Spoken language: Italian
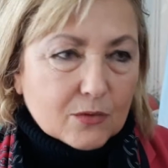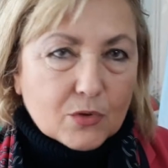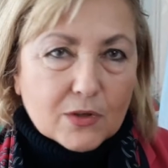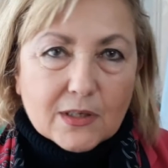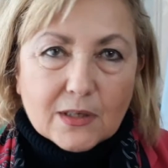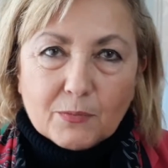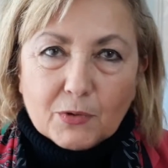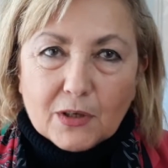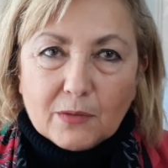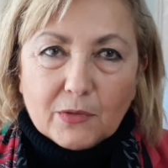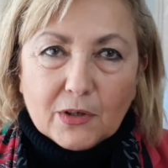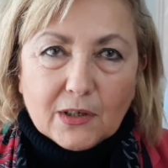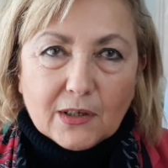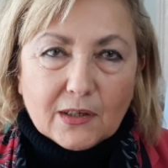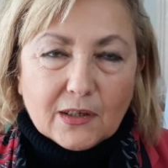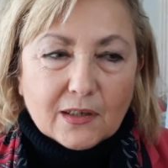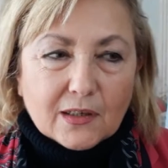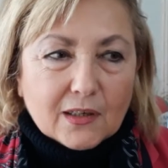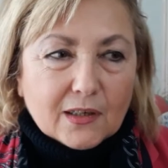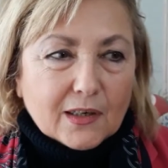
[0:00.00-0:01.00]
Questi
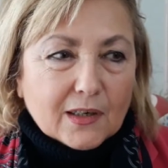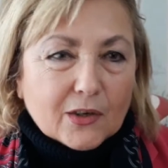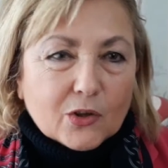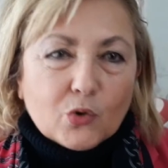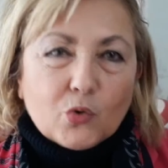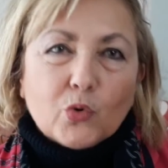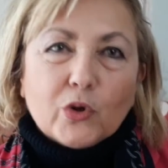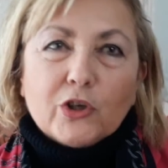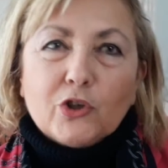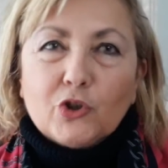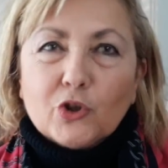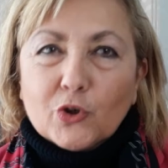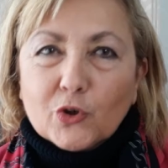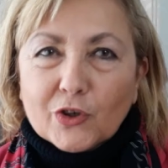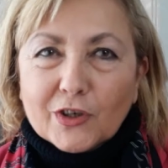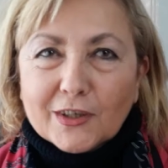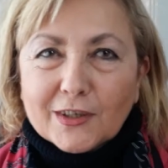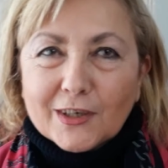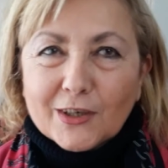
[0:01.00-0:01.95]
primi due giorni,